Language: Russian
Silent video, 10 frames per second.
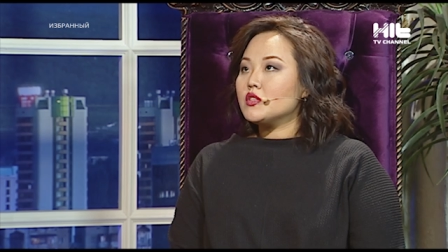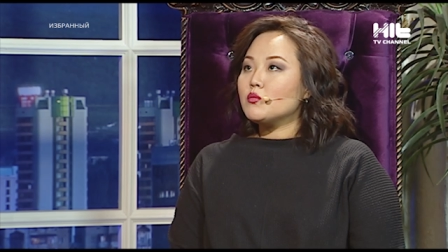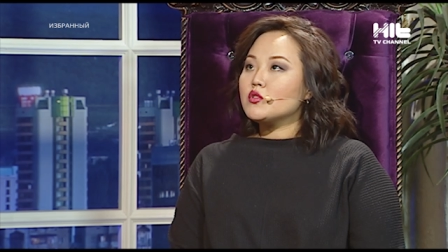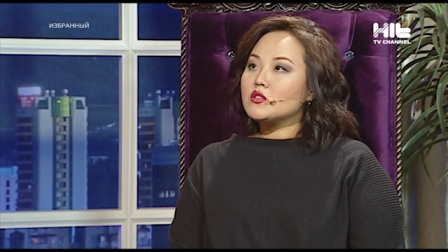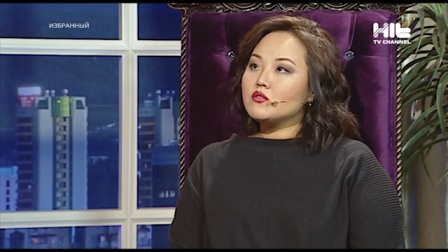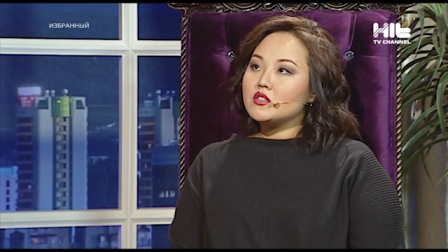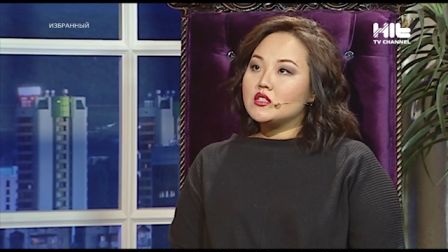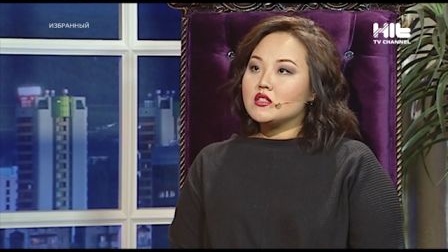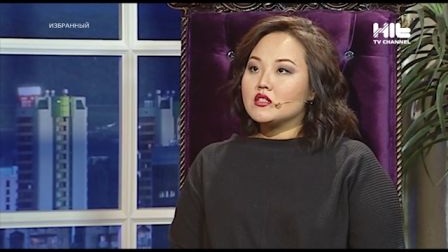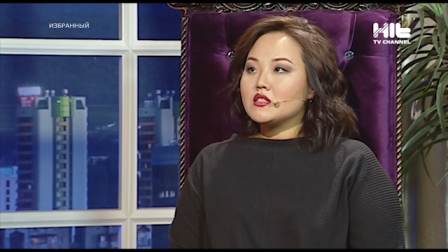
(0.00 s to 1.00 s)
не может
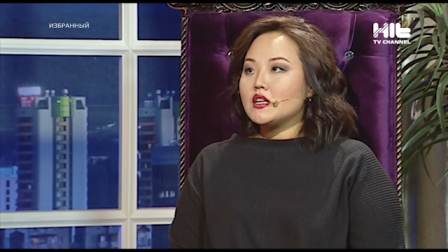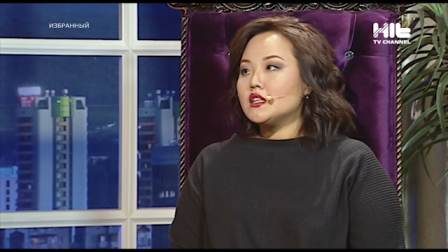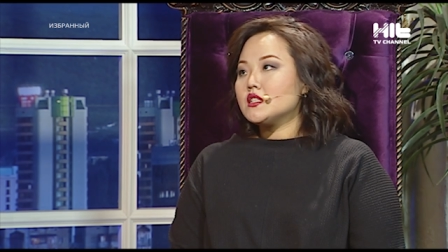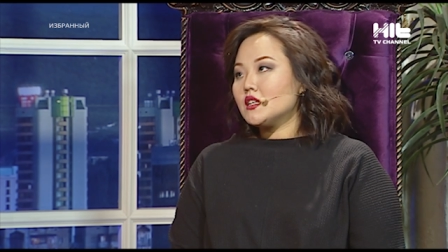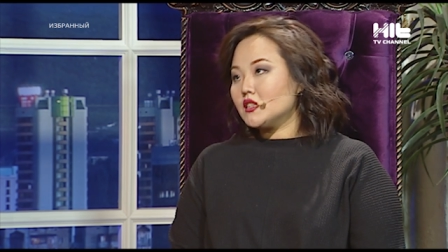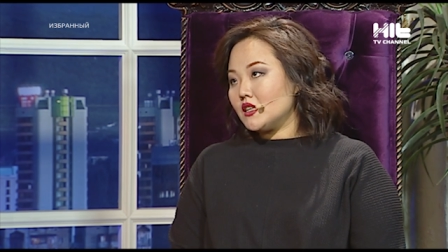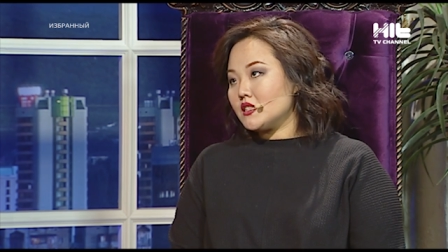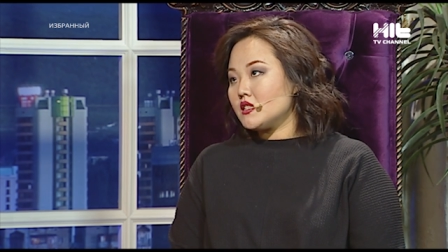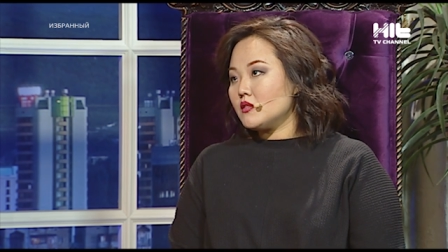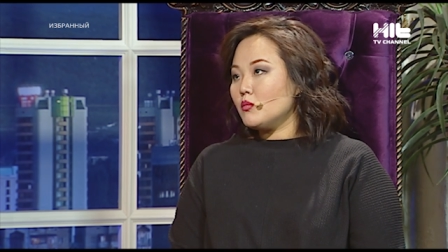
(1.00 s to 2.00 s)
выйти из состояния
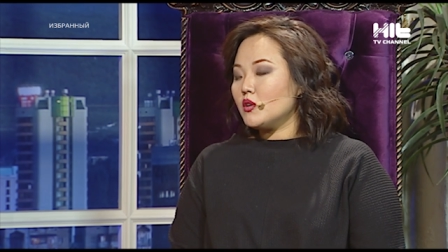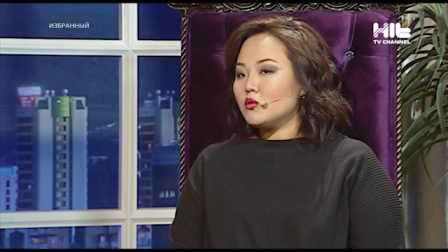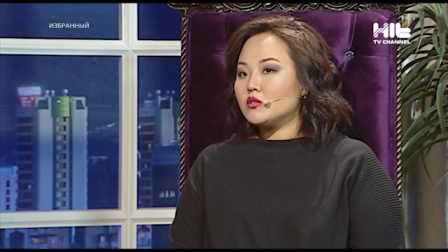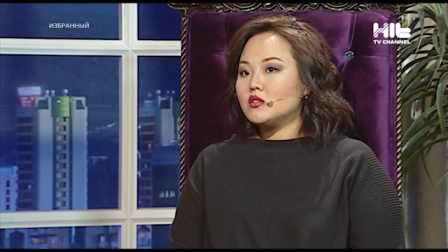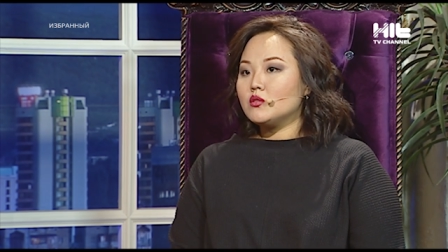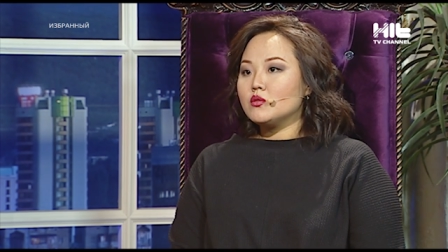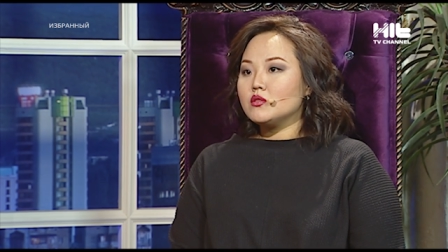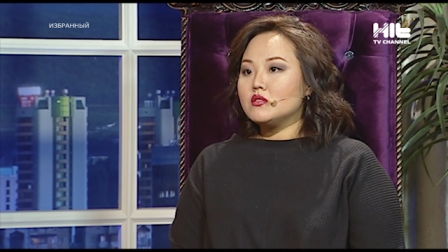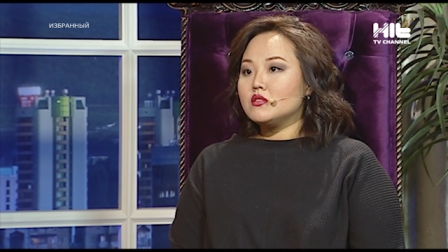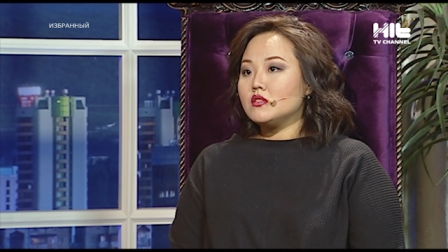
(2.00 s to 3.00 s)
стагнации, болота. То
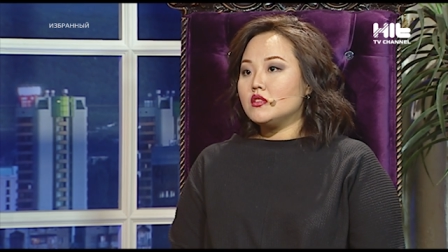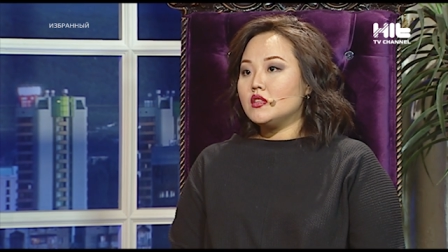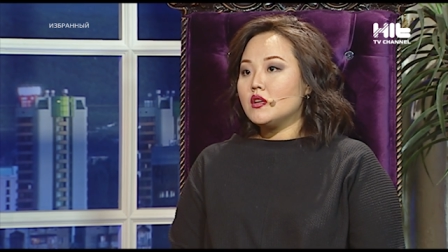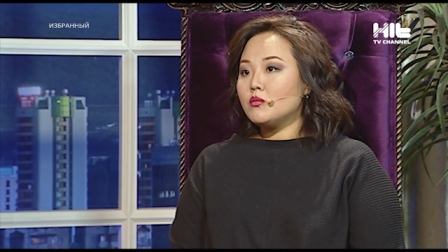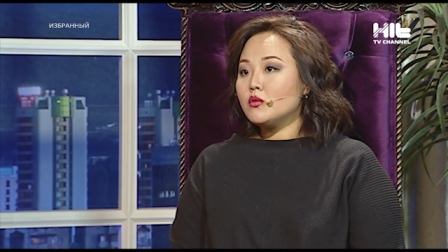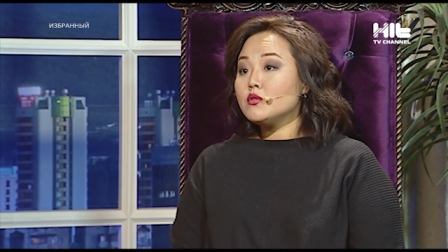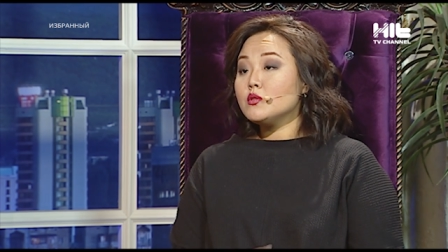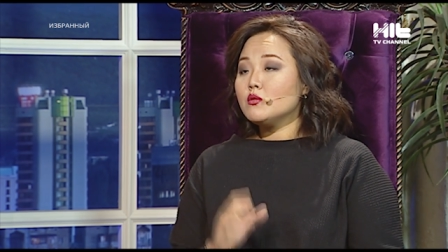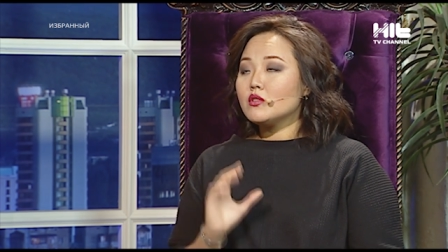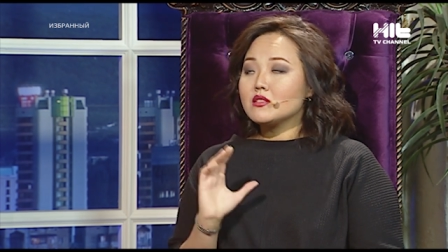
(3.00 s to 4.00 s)
есть я
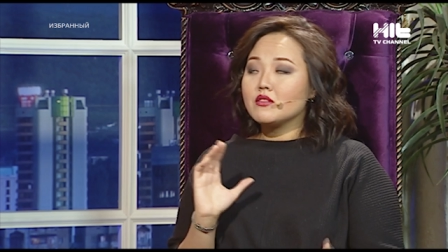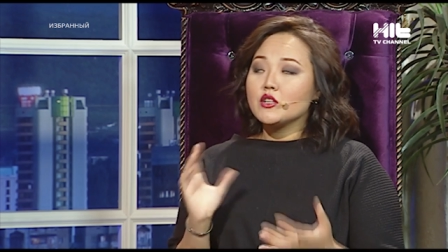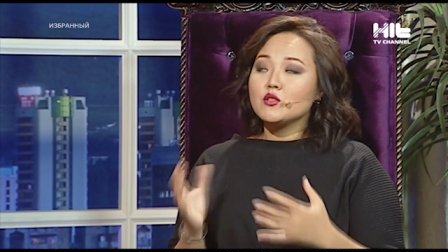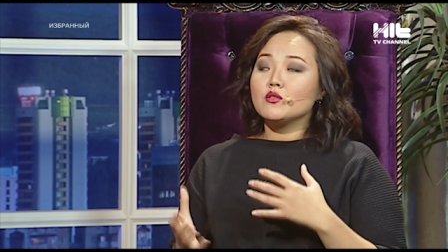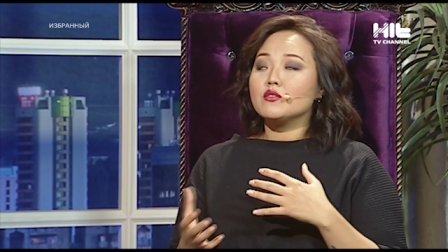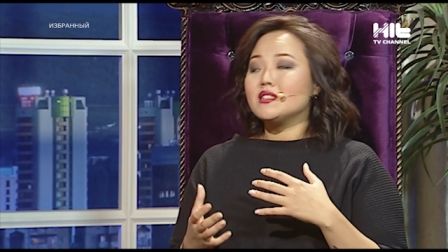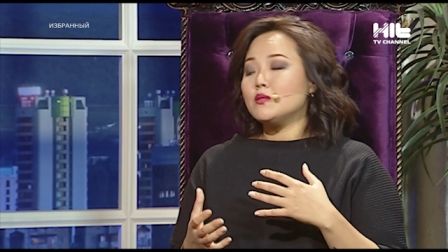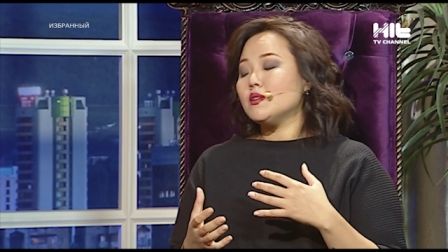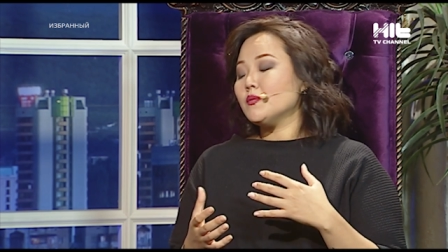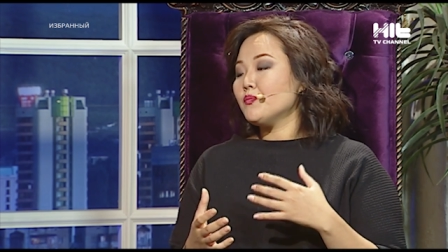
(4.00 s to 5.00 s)
полностью его разворачиваю к
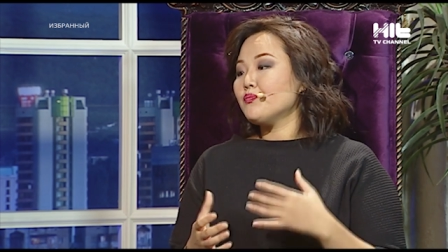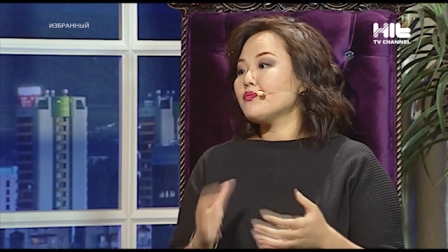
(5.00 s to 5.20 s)
себе.